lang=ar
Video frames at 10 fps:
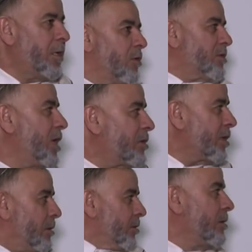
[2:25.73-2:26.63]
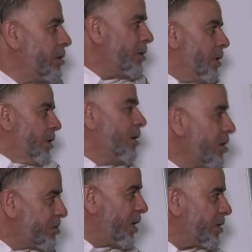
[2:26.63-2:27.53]
واسمو يعطيك
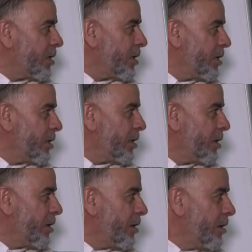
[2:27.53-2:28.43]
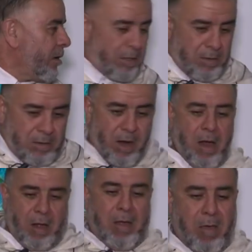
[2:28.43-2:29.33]
واسمو يعطيك لا
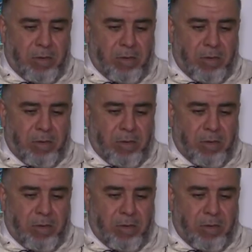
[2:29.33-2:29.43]
ها